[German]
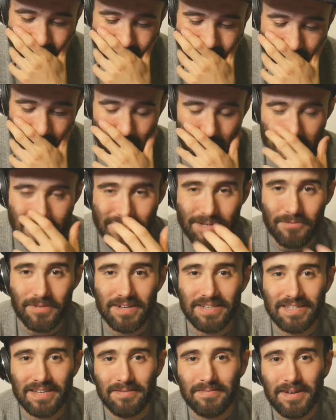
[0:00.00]
Habe ich
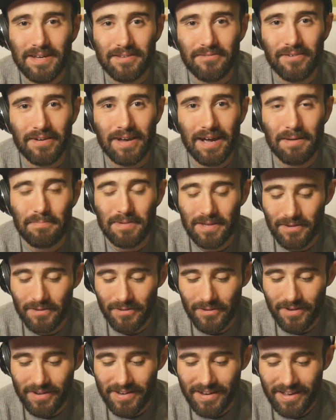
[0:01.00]
sowas jemals von Kapi
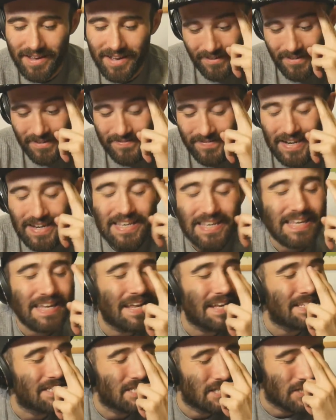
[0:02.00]
gehört? Und wenn ich
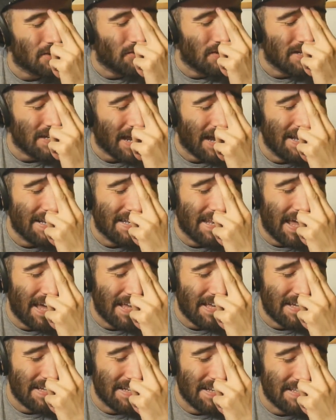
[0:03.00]
jetzt schon dran
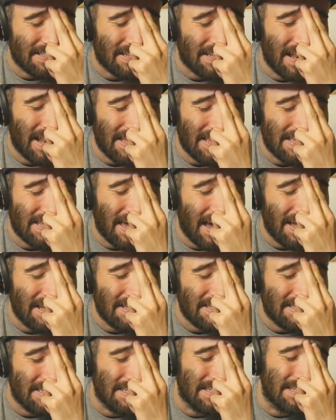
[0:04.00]
denke, dass gleich
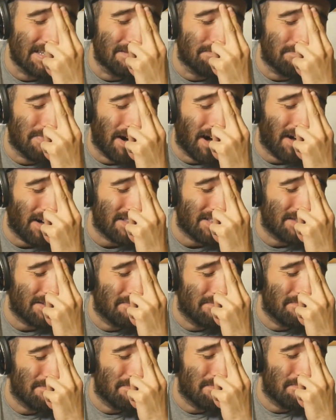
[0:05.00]
Casey in einem Part
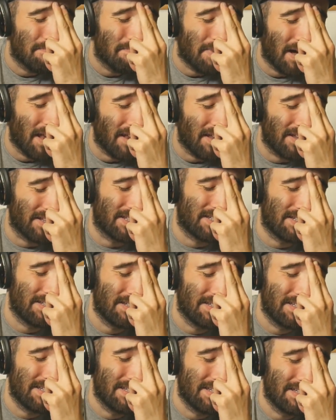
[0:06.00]
ballert,
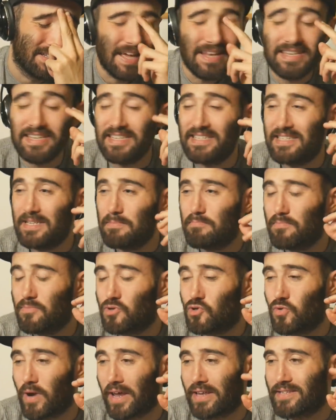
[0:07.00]
der die deepen
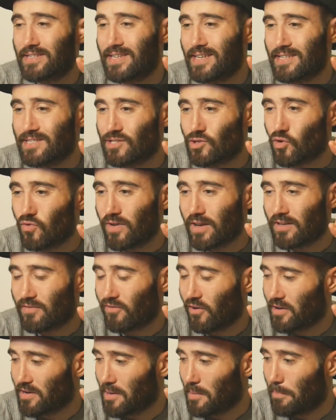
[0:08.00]
Tracks sowas
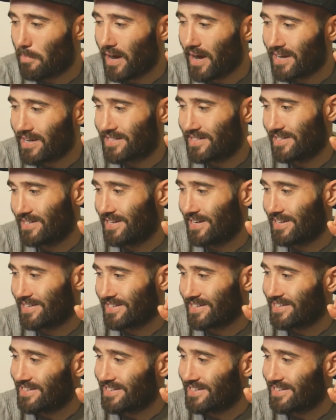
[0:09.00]
von gepachtet hat.